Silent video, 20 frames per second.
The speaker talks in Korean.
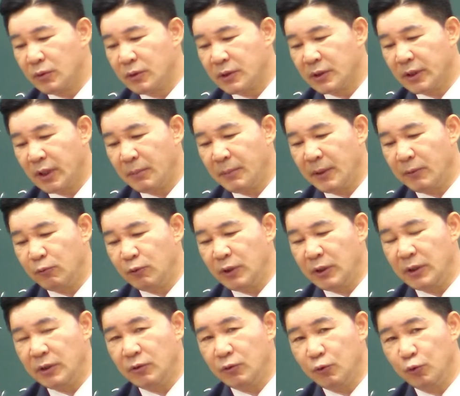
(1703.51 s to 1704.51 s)
그다음에
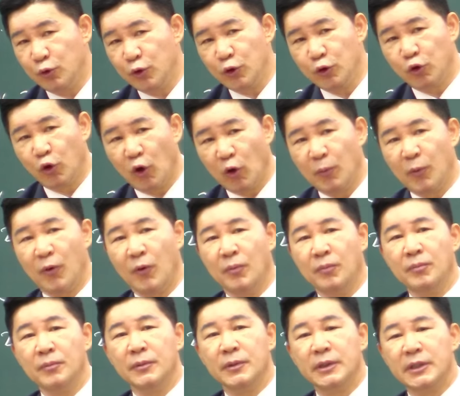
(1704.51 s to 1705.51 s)
우리 유일
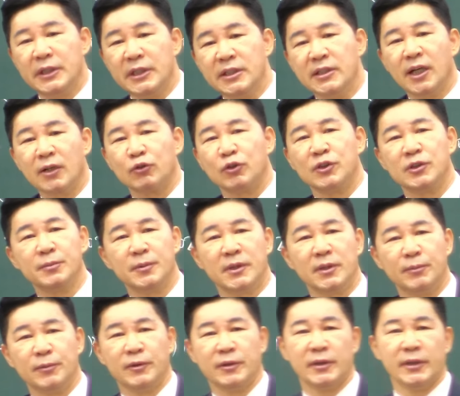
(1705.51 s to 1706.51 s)
돌봄 인자학교
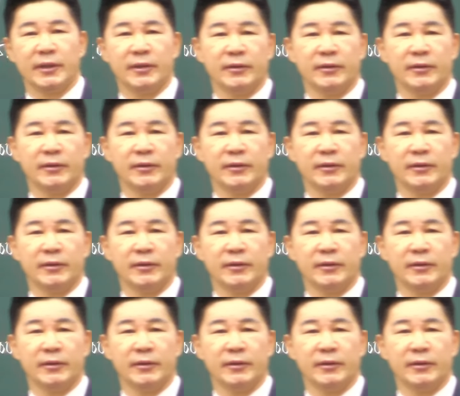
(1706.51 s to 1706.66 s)
집어넣는 거예요.